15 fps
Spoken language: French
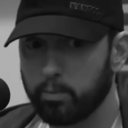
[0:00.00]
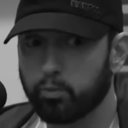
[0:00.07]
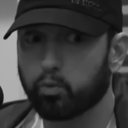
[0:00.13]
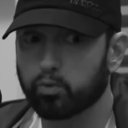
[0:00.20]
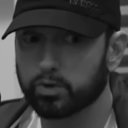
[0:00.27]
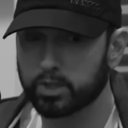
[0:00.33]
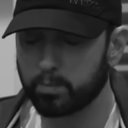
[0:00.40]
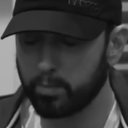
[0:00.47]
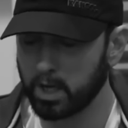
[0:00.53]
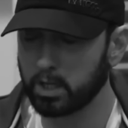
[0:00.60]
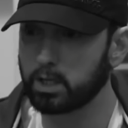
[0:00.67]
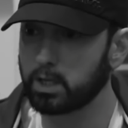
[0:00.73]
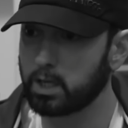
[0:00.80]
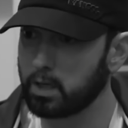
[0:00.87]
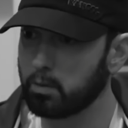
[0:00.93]
l'aidant à
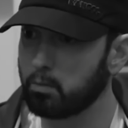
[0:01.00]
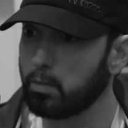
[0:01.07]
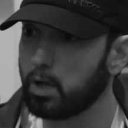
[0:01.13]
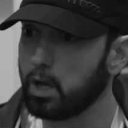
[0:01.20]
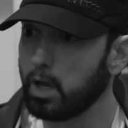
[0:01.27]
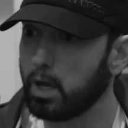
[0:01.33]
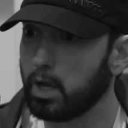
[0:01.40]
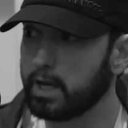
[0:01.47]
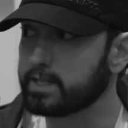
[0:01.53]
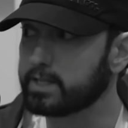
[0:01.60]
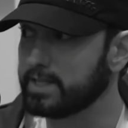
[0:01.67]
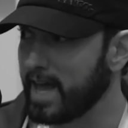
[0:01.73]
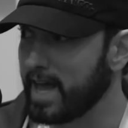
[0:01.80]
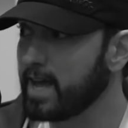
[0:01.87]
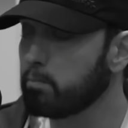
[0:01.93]
se démarquer dans le
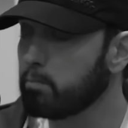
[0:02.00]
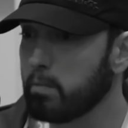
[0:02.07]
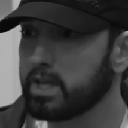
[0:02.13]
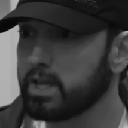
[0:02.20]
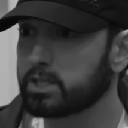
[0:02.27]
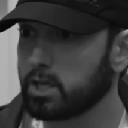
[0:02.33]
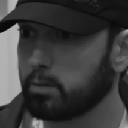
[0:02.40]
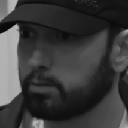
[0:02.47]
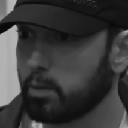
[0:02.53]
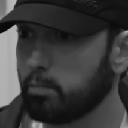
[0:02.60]
monde du hip-hop